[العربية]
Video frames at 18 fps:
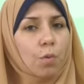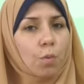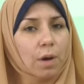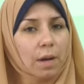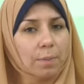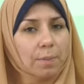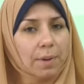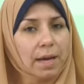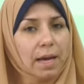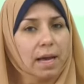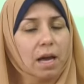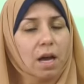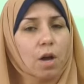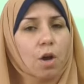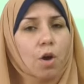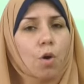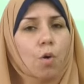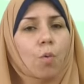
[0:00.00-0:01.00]

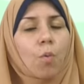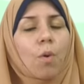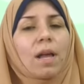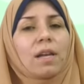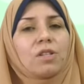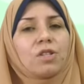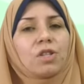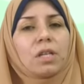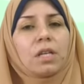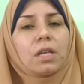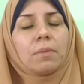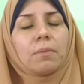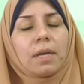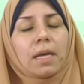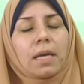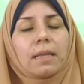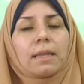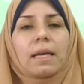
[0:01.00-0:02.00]
والباء
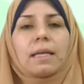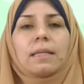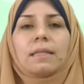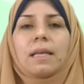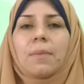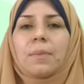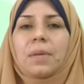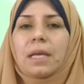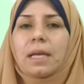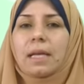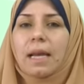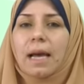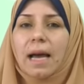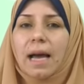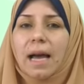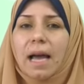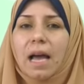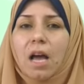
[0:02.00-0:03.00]
والجيم تنتمي
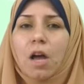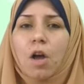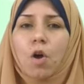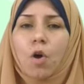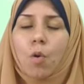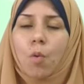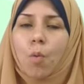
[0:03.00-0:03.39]
إلى ح